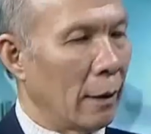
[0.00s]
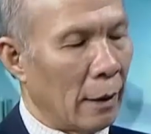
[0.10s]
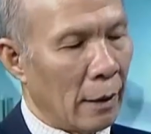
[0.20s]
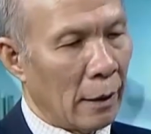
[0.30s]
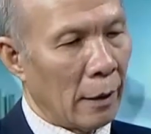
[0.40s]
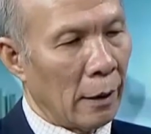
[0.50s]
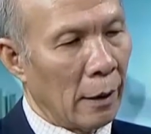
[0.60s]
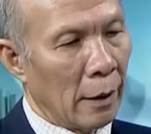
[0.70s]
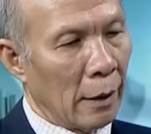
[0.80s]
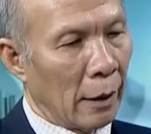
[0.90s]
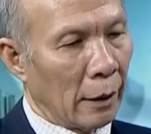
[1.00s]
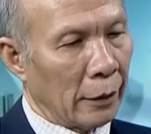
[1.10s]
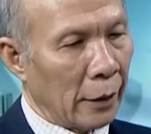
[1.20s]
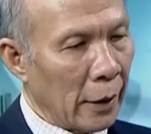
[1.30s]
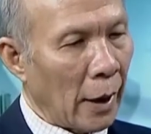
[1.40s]
thì
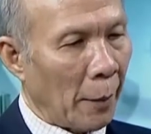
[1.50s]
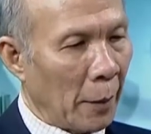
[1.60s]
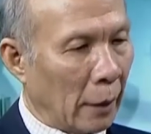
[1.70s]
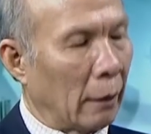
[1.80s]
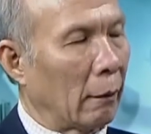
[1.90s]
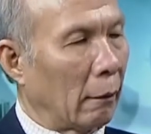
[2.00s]
dưới cái áp lực